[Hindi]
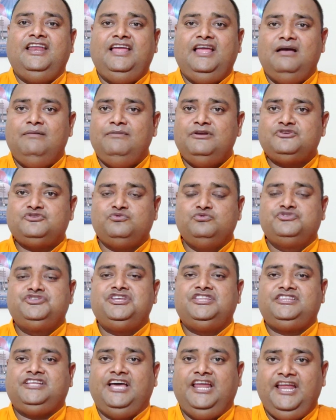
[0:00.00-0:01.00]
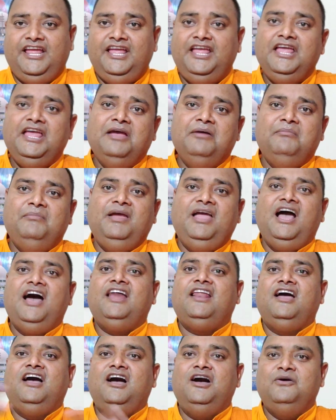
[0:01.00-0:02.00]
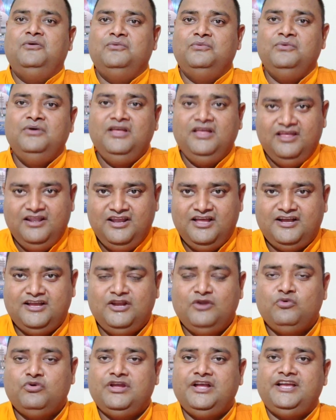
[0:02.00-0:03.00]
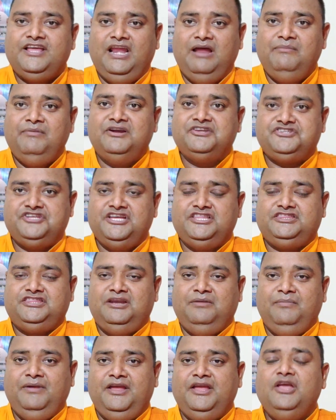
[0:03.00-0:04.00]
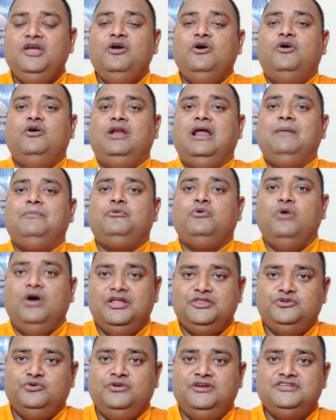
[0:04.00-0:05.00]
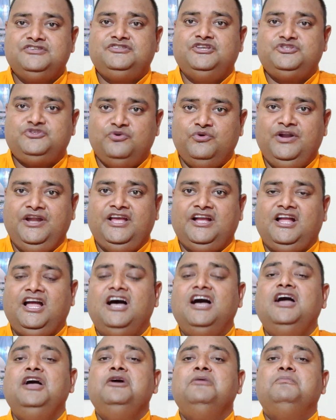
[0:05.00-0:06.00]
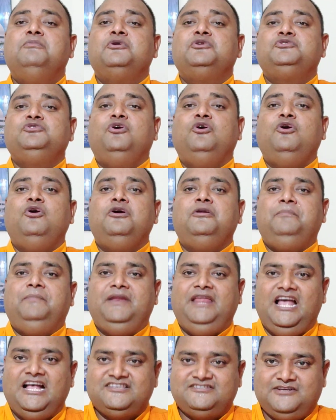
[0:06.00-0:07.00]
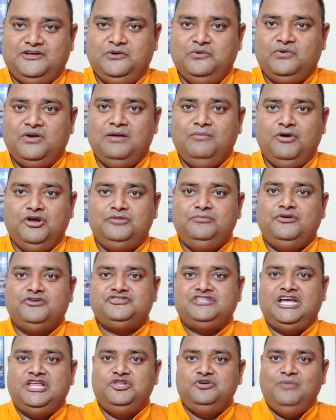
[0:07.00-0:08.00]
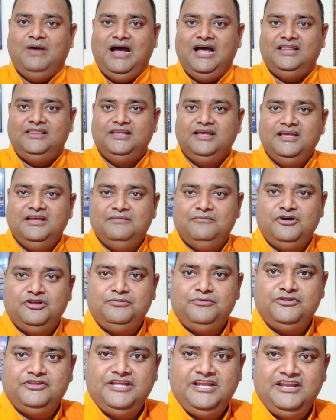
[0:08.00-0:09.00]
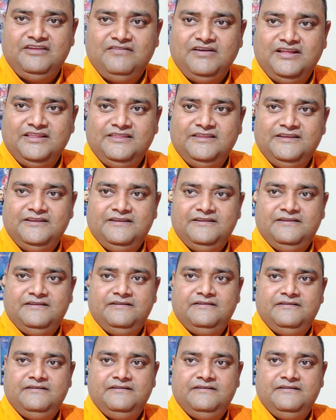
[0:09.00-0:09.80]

करें हमें सूचित करें मैं आ रहा हूं लखनऊ के ग्रामीण क्षेत्र में और आपको आंदोलन से जोड़ने का पुरजोर प्रयास करूंगा बहुत बहुत साधुवाद बहुत बहुत धन्यवाद